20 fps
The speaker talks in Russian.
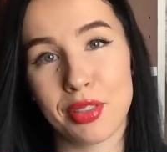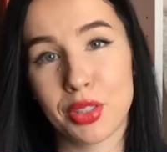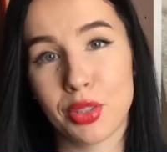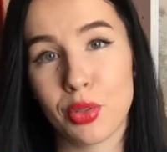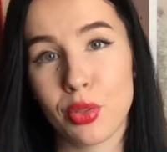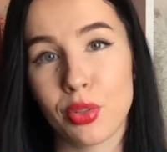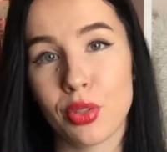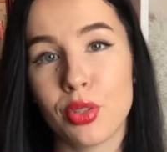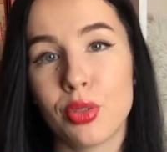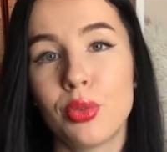
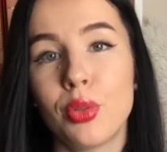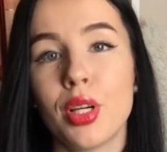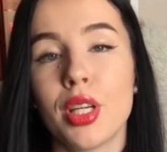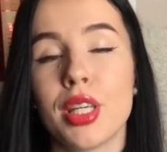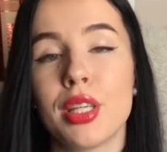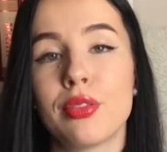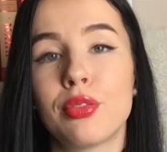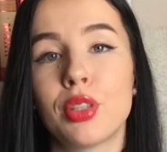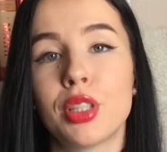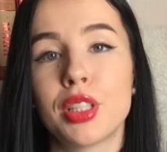Виктор Гюго
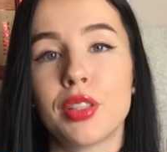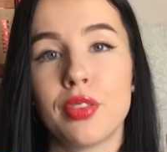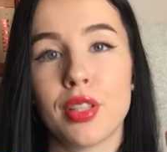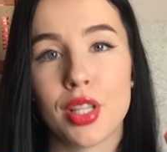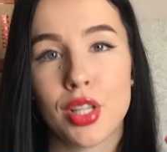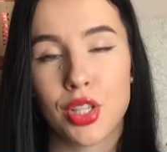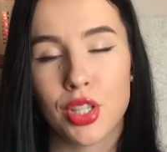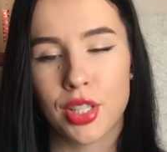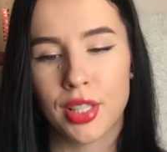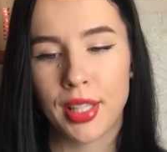и его
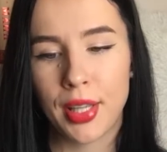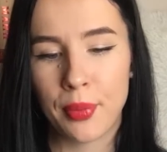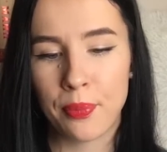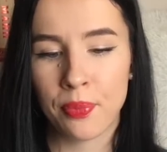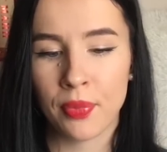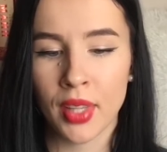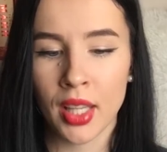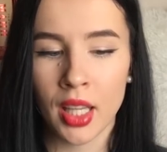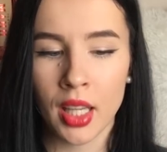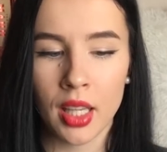отверженные.
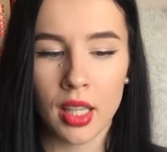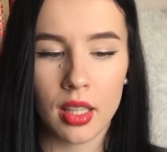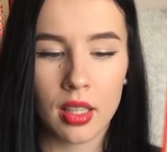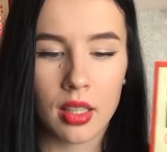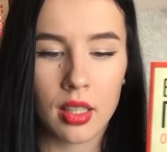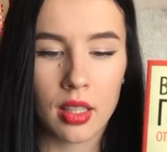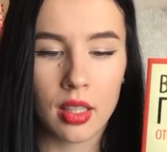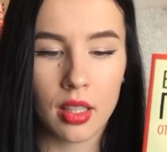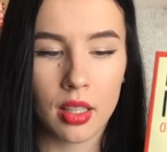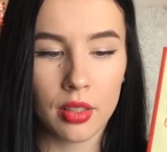
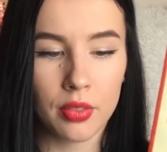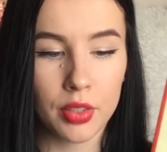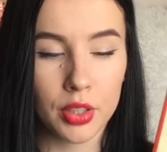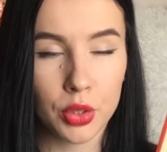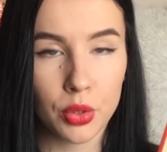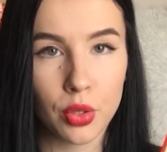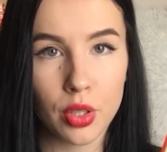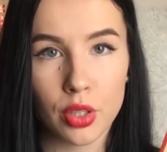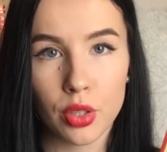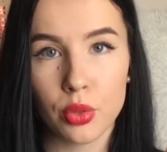А,
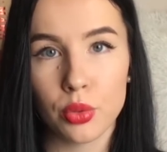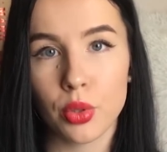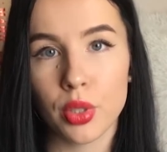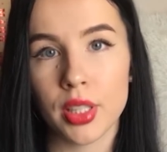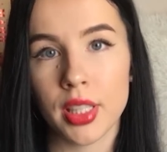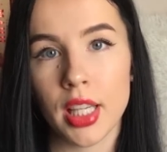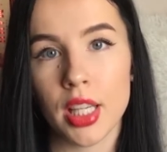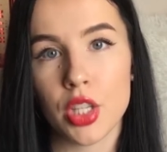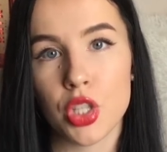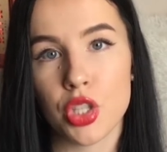Виктор Гюго
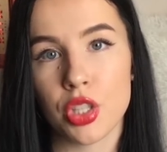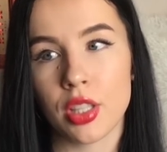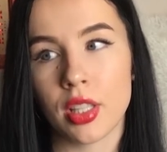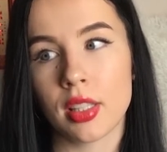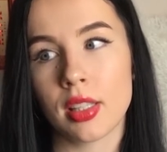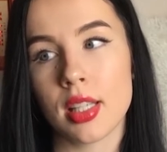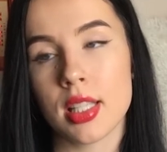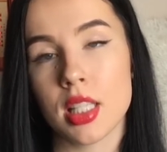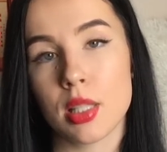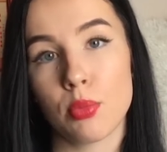я
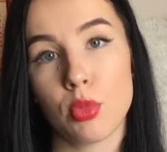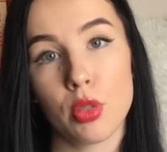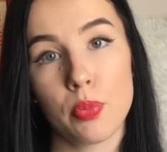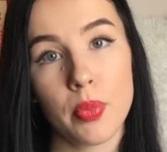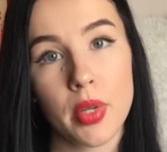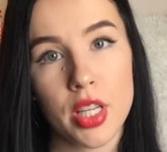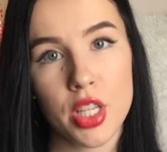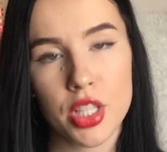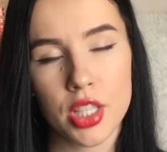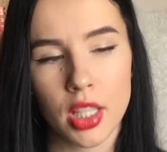читала «Собор
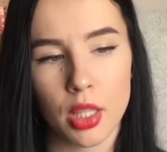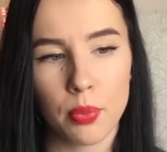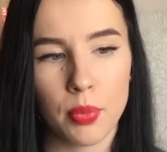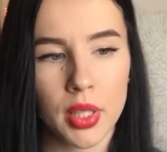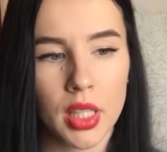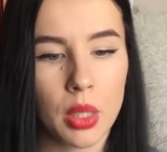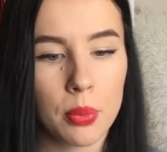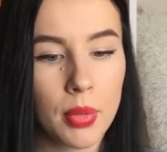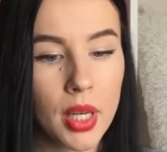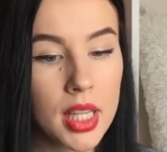Парижской
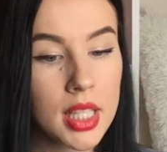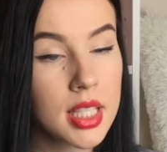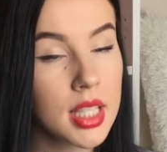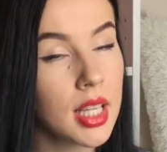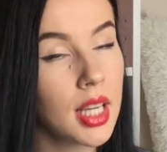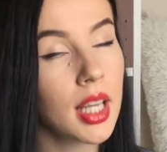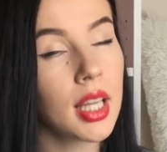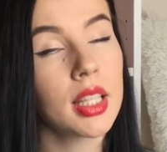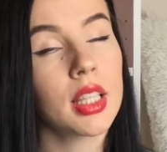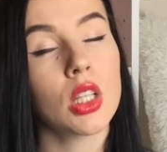
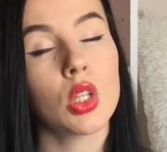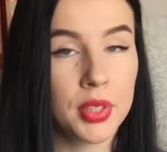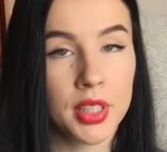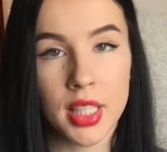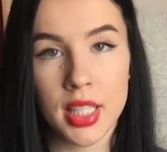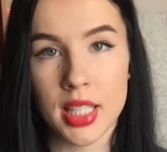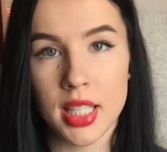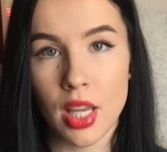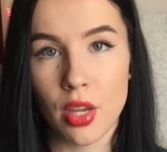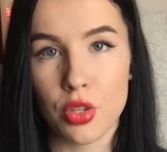Богоматери». Это
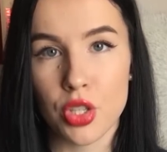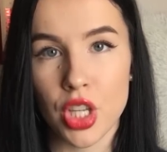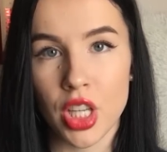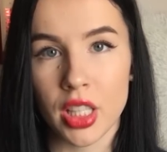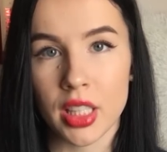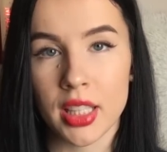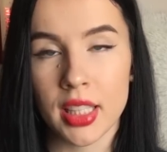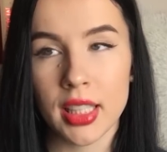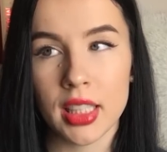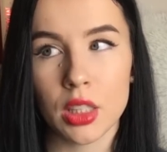потрясающая
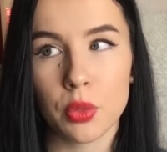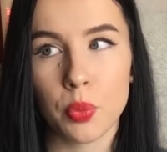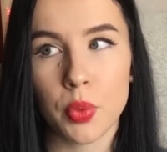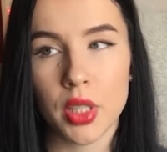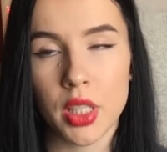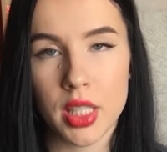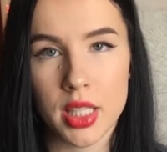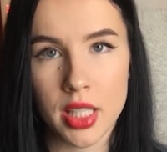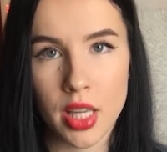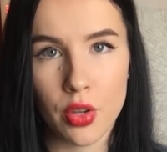книга, это
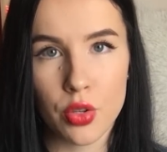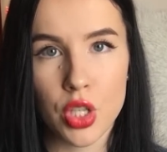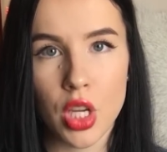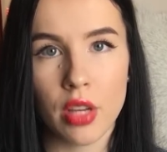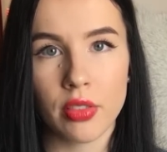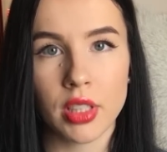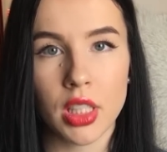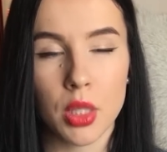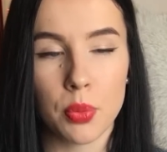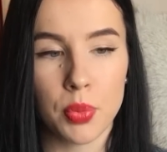потрясающий
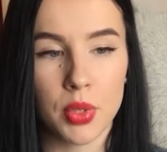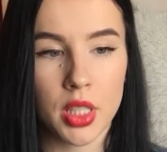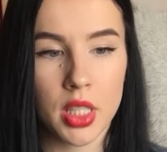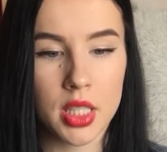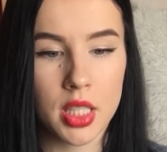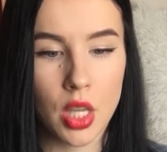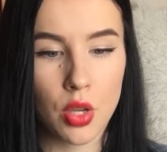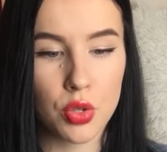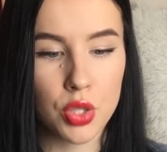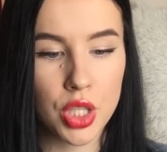автор и
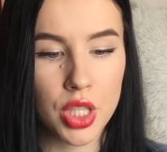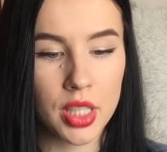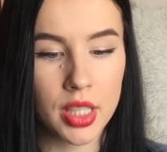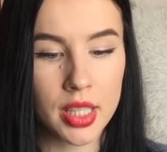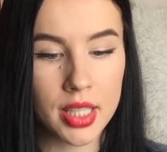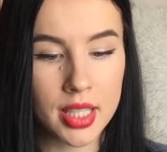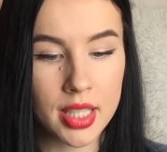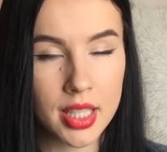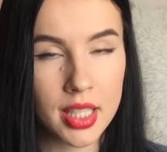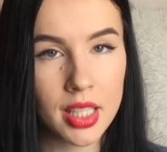потрясающий
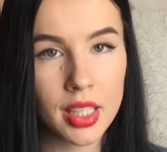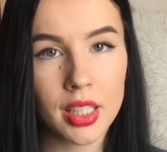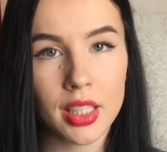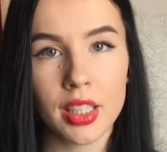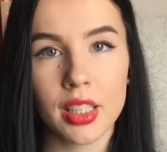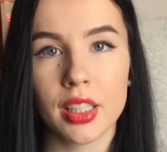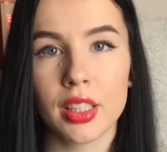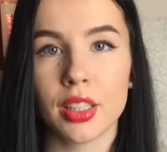язык.